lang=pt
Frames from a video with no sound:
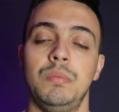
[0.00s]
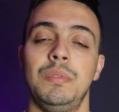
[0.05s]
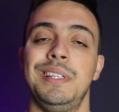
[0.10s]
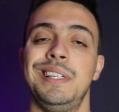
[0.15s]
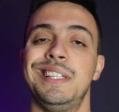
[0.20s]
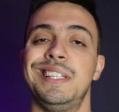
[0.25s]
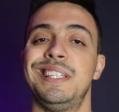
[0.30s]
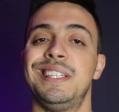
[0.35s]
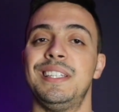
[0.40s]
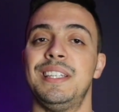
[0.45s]

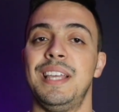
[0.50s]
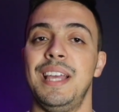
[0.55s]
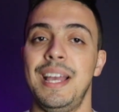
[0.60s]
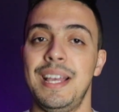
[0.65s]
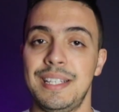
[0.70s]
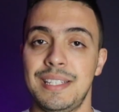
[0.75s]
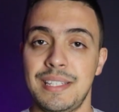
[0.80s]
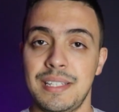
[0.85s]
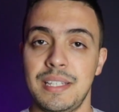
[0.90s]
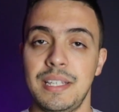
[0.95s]

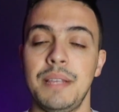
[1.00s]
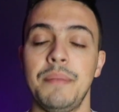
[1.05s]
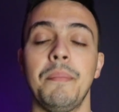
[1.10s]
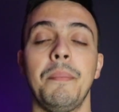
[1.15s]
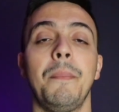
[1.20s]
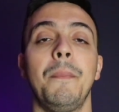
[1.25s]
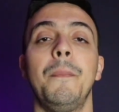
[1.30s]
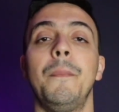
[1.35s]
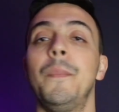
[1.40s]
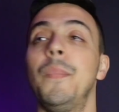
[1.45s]
Esquece,
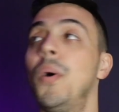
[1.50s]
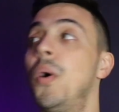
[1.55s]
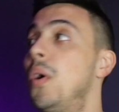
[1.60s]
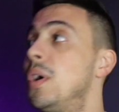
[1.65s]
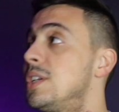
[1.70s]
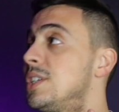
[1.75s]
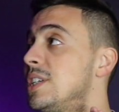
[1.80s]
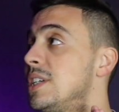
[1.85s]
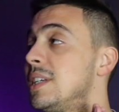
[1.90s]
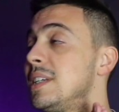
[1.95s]

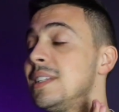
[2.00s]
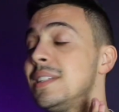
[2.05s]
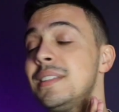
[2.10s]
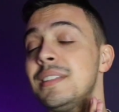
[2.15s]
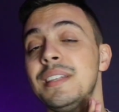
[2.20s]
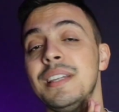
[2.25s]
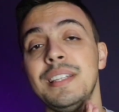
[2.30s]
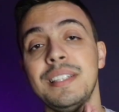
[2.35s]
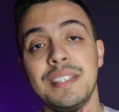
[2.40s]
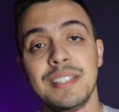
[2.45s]
pode
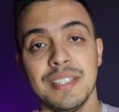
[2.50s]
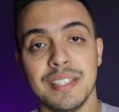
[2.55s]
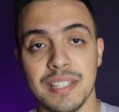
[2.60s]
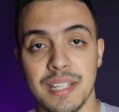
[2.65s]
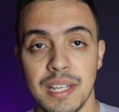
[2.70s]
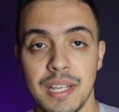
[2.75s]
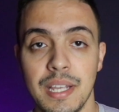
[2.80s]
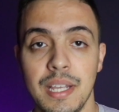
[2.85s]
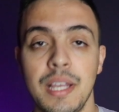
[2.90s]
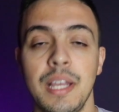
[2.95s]

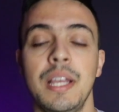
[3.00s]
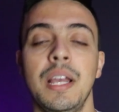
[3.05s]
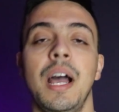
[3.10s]
esquecer.